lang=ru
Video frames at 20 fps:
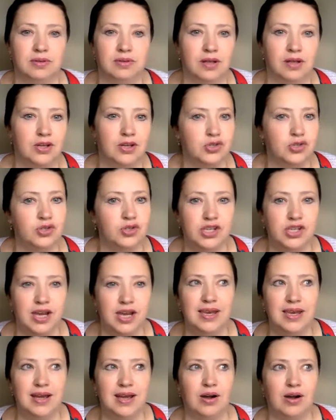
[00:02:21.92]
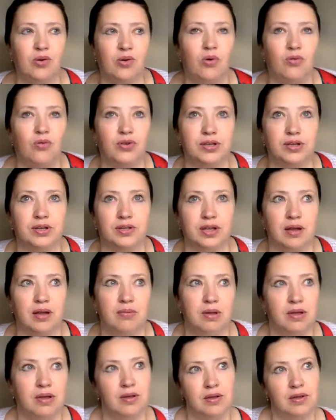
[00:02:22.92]
ощущение какого-то то
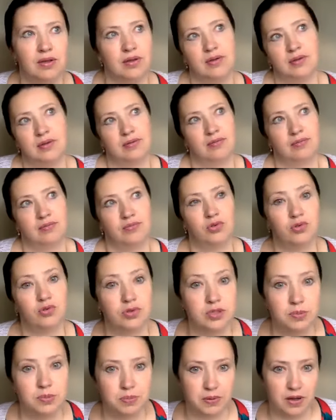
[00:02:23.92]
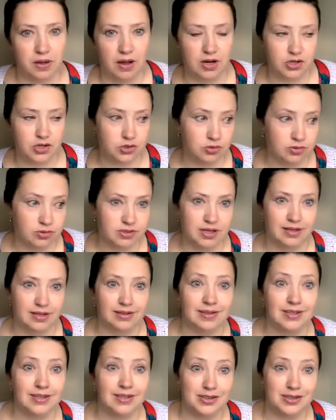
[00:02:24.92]
ну типа, а что за
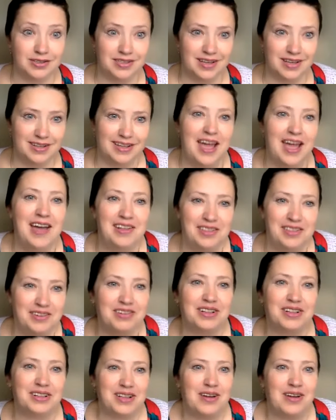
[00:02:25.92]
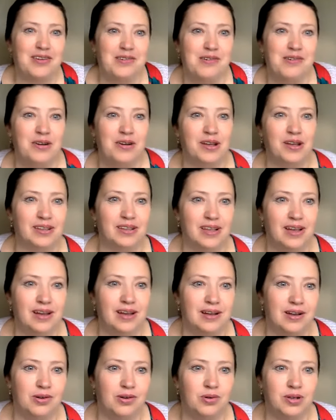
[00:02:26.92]
это еще и деньги? ну такое, да,
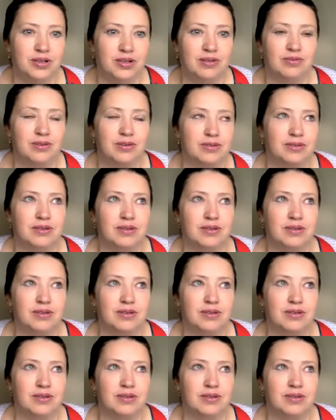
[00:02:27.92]
какой-то вот